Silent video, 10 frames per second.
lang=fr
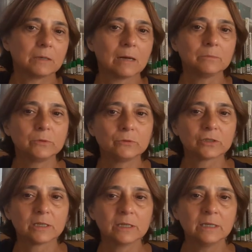un
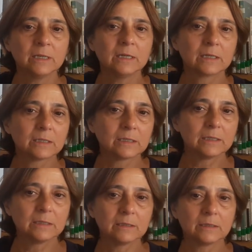budget
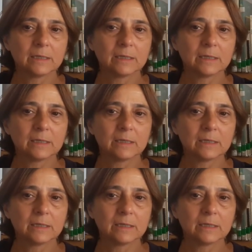qui